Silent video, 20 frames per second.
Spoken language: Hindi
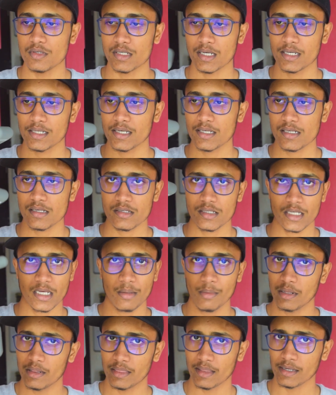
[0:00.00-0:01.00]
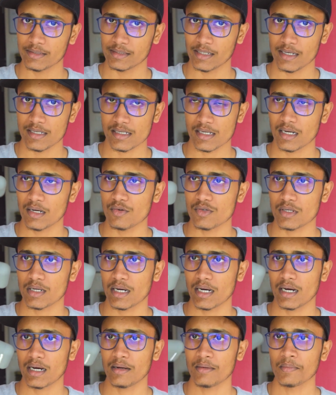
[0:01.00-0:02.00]
इसके जैसी सेम इतना ही साइज़ का
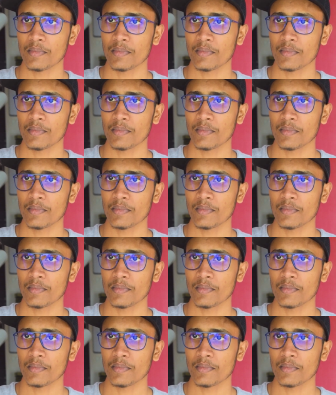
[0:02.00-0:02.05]
उसका